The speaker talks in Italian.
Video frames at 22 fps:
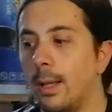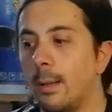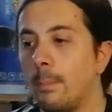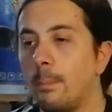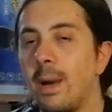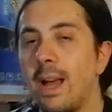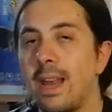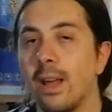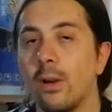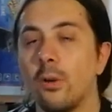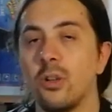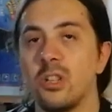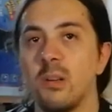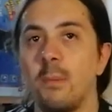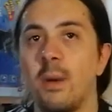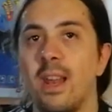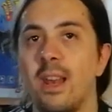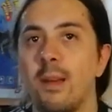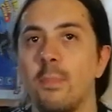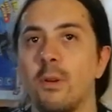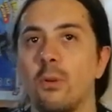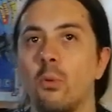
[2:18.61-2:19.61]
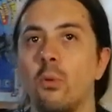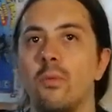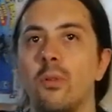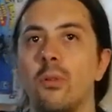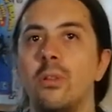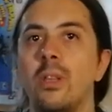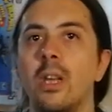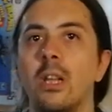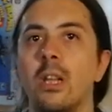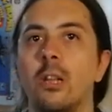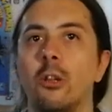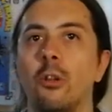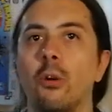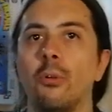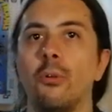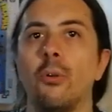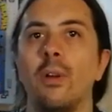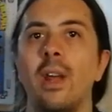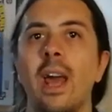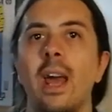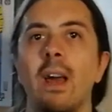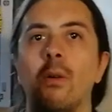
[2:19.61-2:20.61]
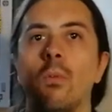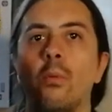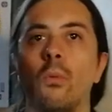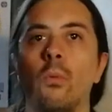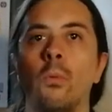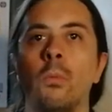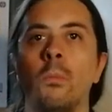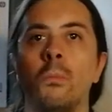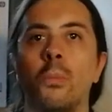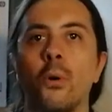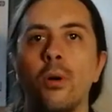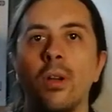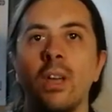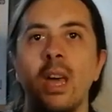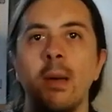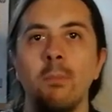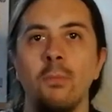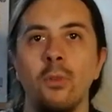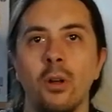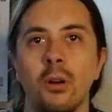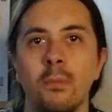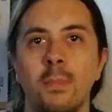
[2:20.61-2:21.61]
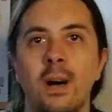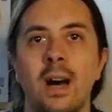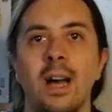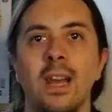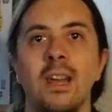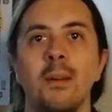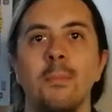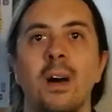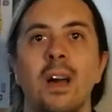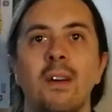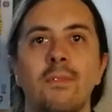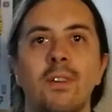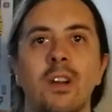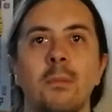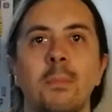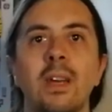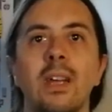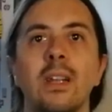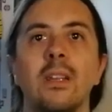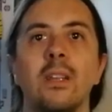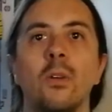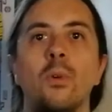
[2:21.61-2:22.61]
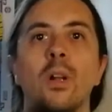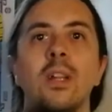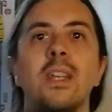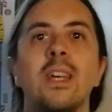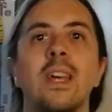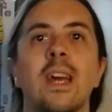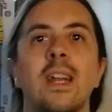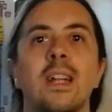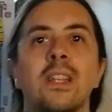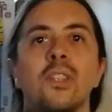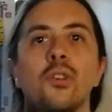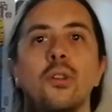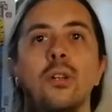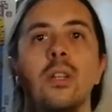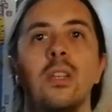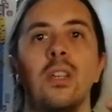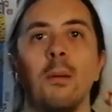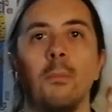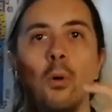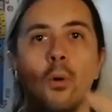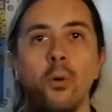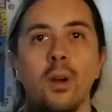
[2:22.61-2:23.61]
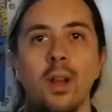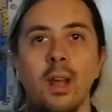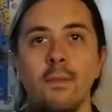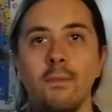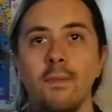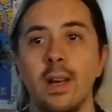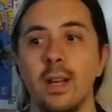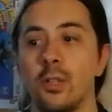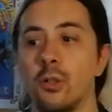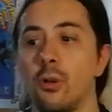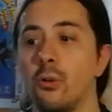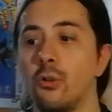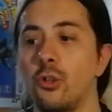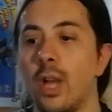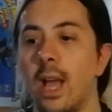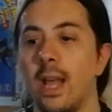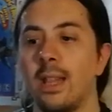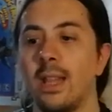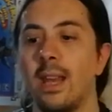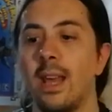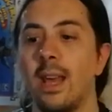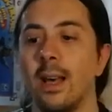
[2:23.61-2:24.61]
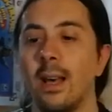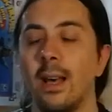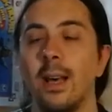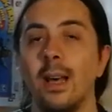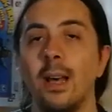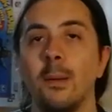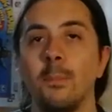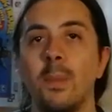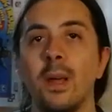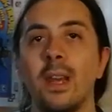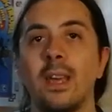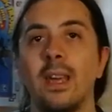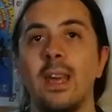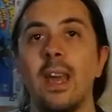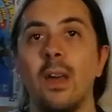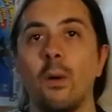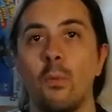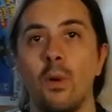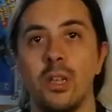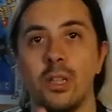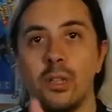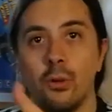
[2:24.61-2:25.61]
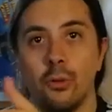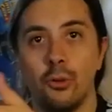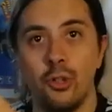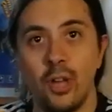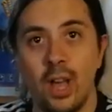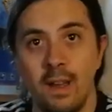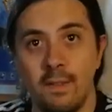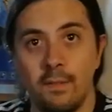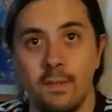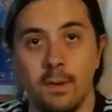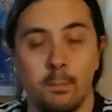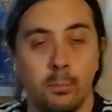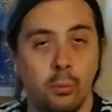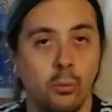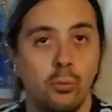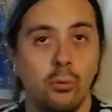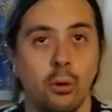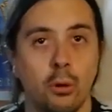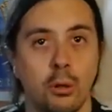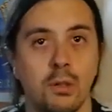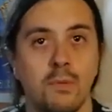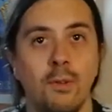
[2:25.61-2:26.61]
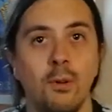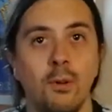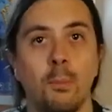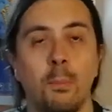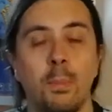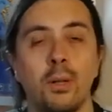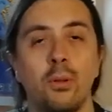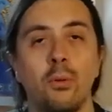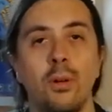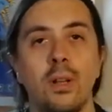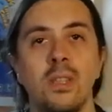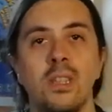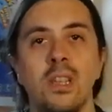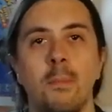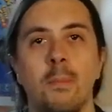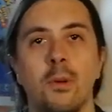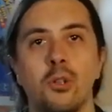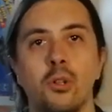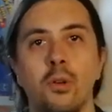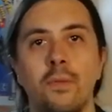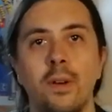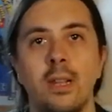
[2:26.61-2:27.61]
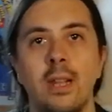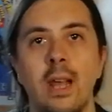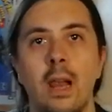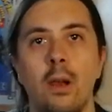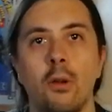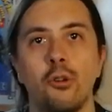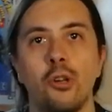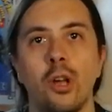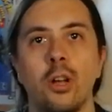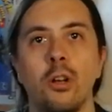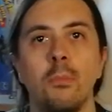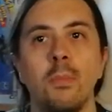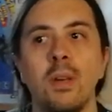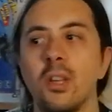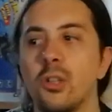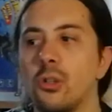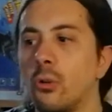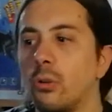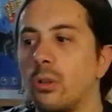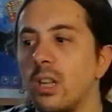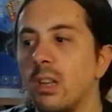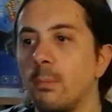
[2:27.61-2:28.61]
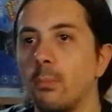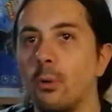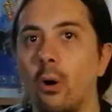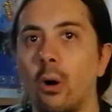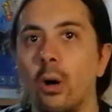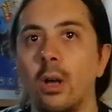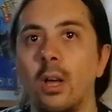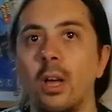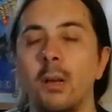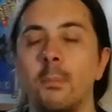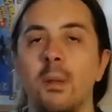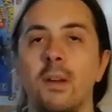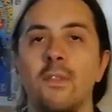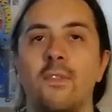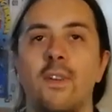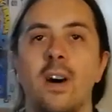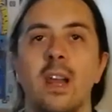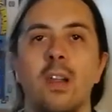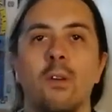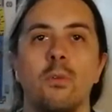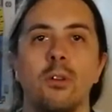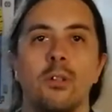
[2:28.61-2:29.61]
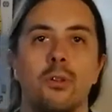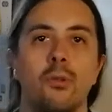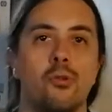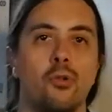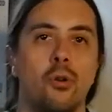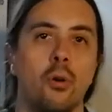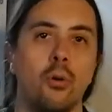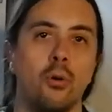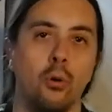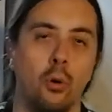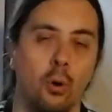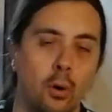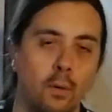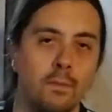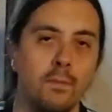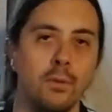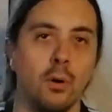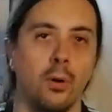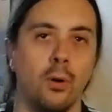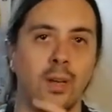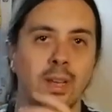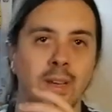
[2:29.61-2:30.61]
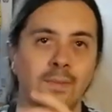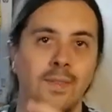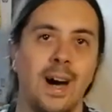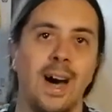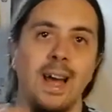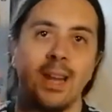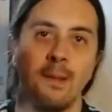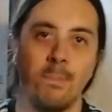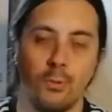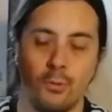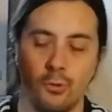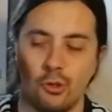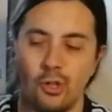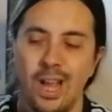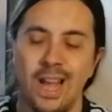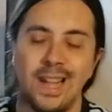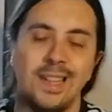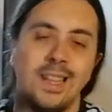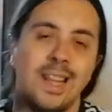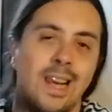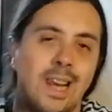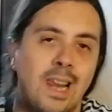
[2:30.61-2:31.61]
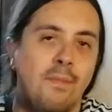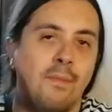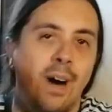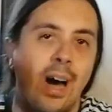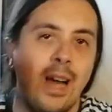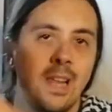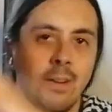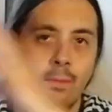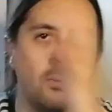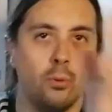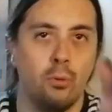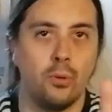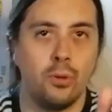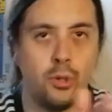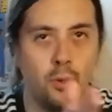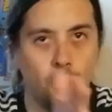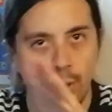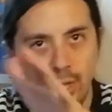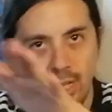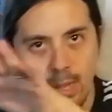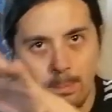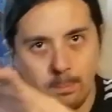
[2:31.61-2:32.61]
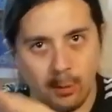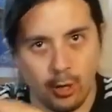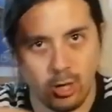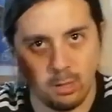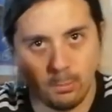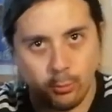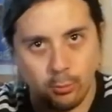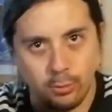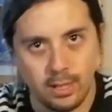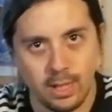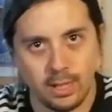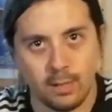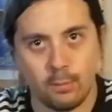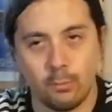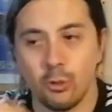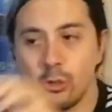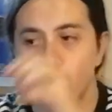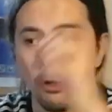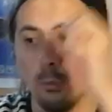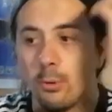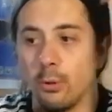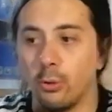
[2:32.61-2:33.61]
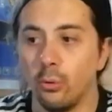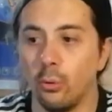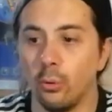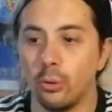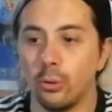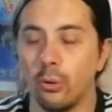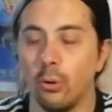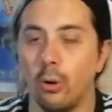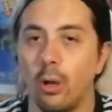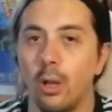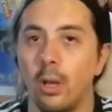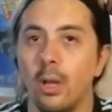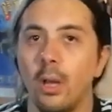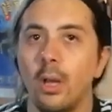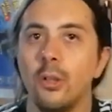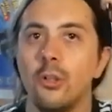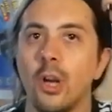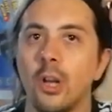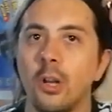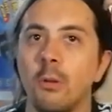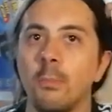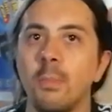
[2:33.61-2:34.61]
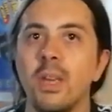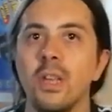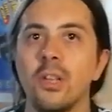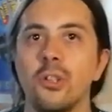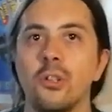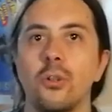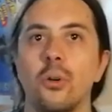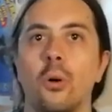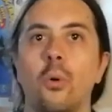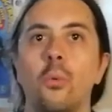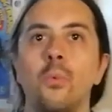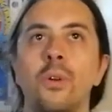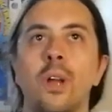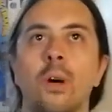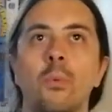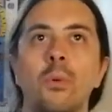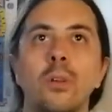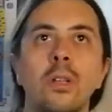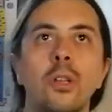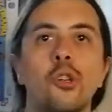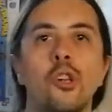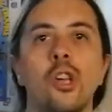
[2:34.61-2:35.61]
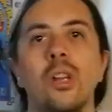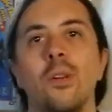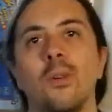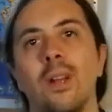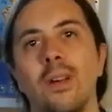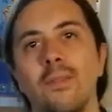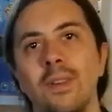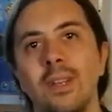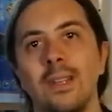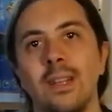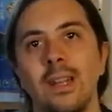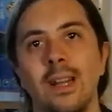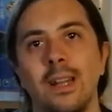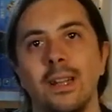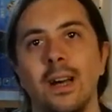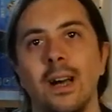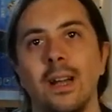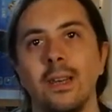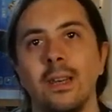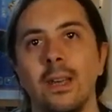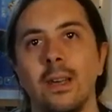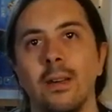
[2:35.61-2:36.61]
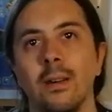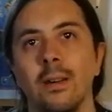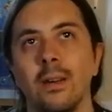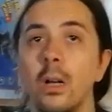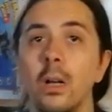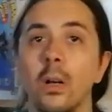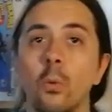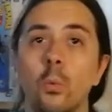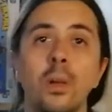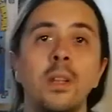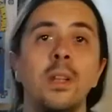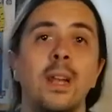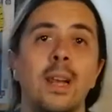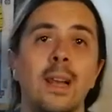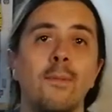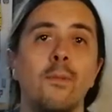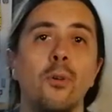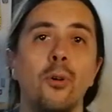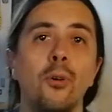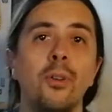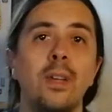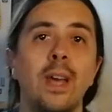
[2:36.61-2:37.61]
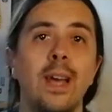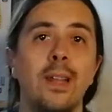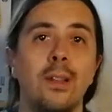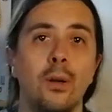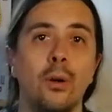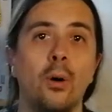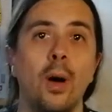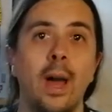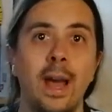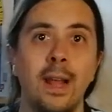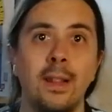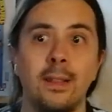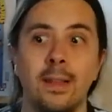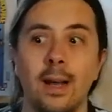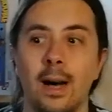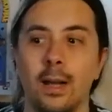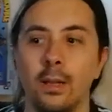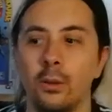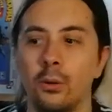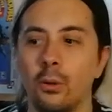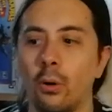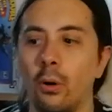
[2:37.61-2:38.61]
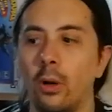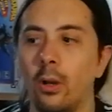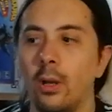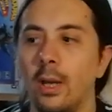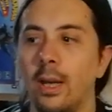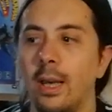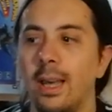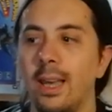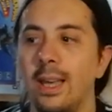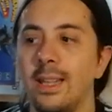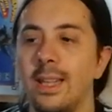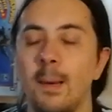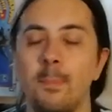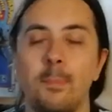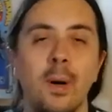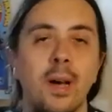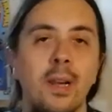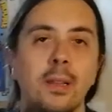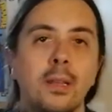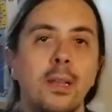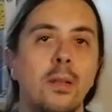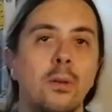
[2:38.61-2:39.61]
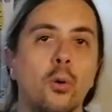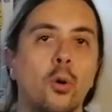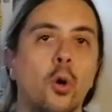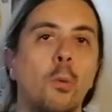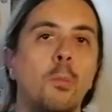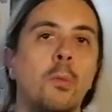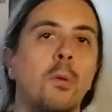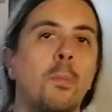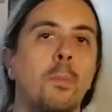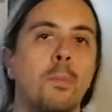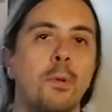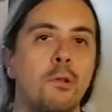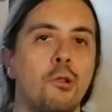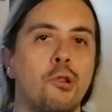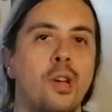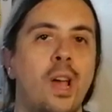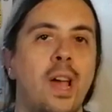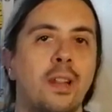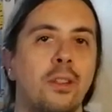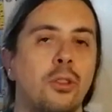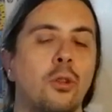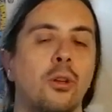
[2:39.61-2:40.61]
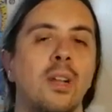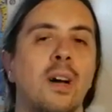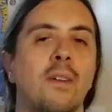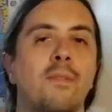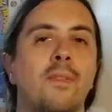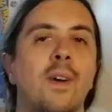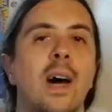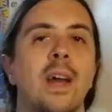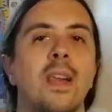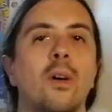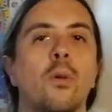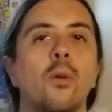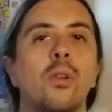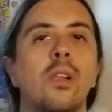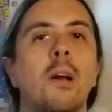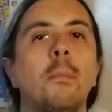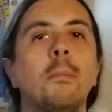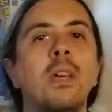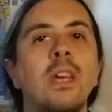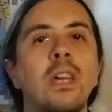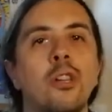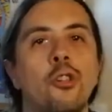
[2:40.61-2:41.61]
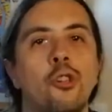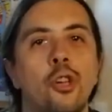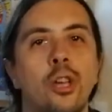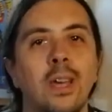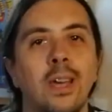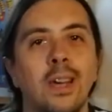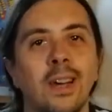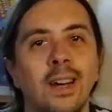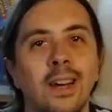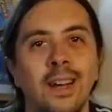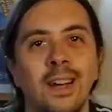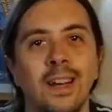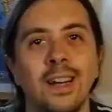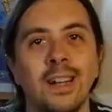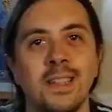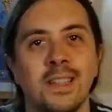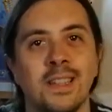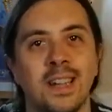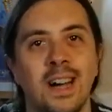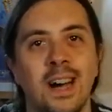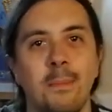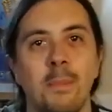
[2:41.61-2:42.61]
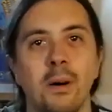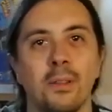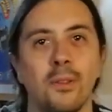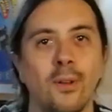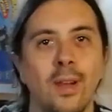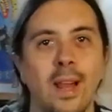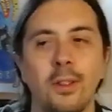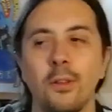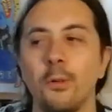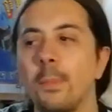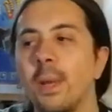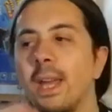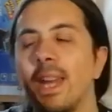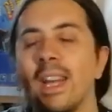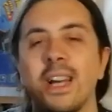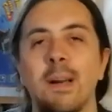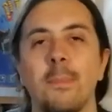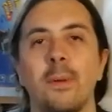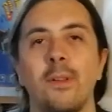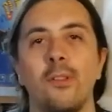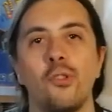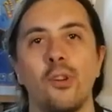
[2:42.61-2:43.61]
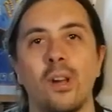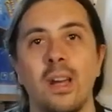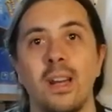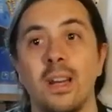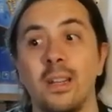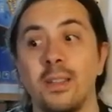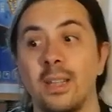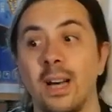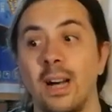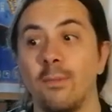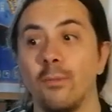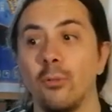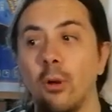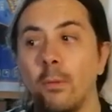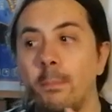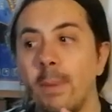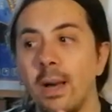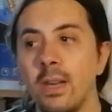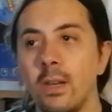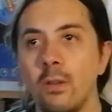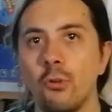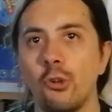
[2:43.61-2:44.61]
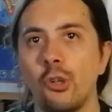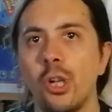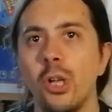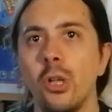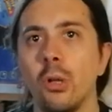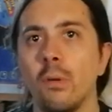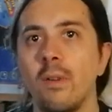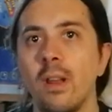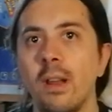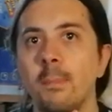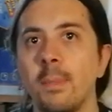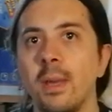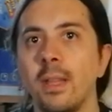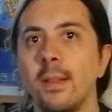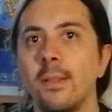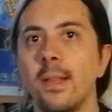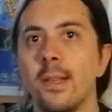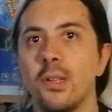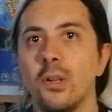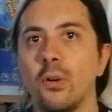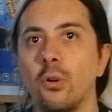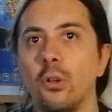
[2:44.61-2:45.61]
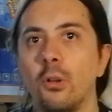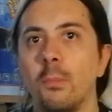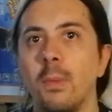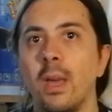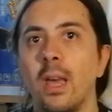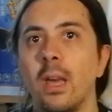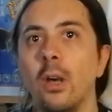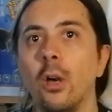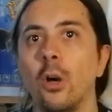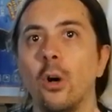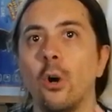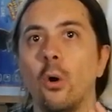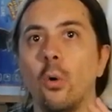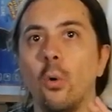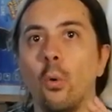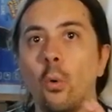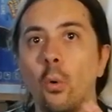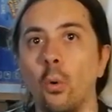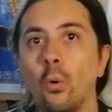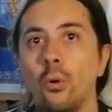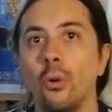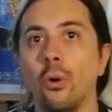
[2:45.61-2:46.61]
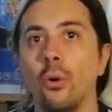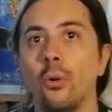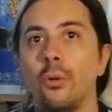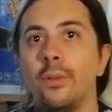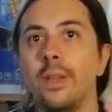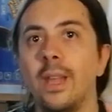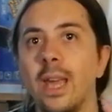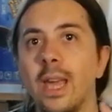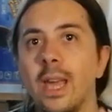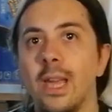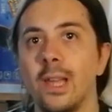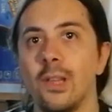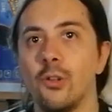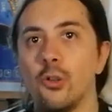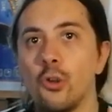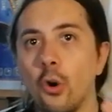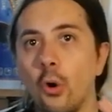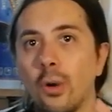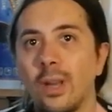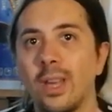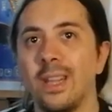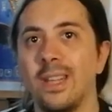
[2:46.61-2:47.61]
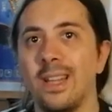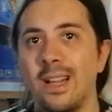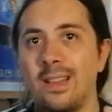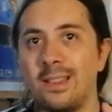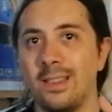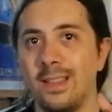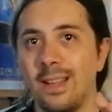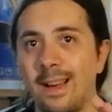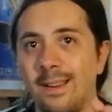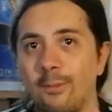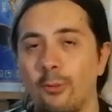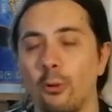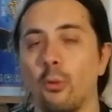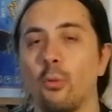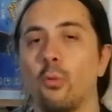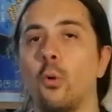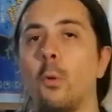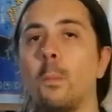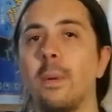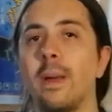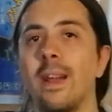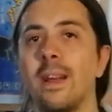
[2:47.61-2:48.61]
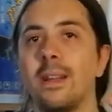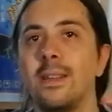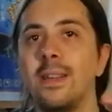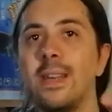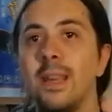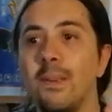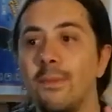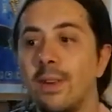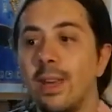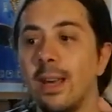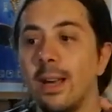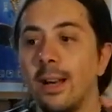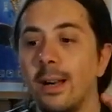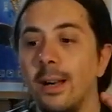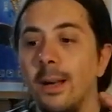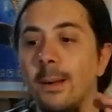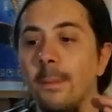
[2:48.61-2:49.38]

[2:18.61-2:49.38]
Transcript: Ma la cosa bella per cui vi ho detto non è un board game normale, ma è veramente una dichiarazione di amore verso il genere perché questo Jeff, appunto lo sviluppatore insieme a suo fratello ci hanno messo tipo per fare questo gioco, ovvio, i vari progetti e le varie evoluzioni che poi hanno portato a questo prodotto, ci hanno messo una quindicina, una ventina d'anni quindi il lavoro dietro è tanto ed è partito come un progetto da fare con gli amici il sabato o la domenica per giocare al tavolo, ma ne è uscito veramente secondo me uno dei giochi da tavolo cooperativi,